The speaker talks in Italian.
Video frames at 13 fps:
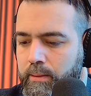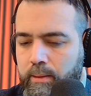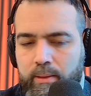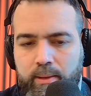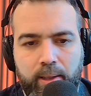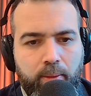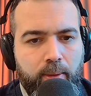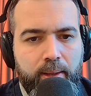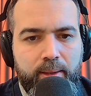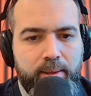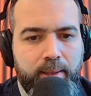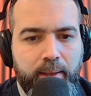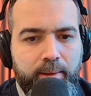chissà quali
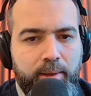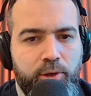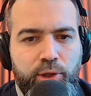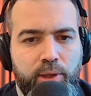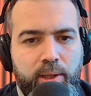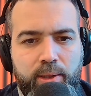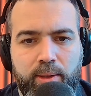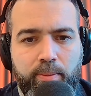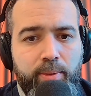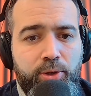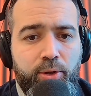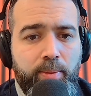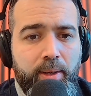strategie,
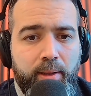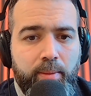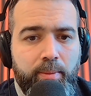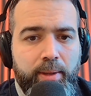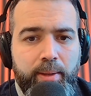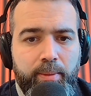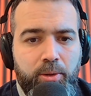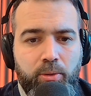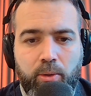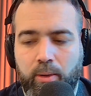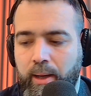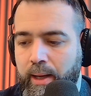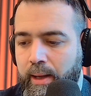semplicemente mi
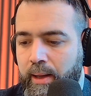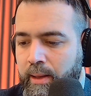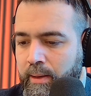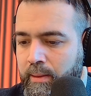limito a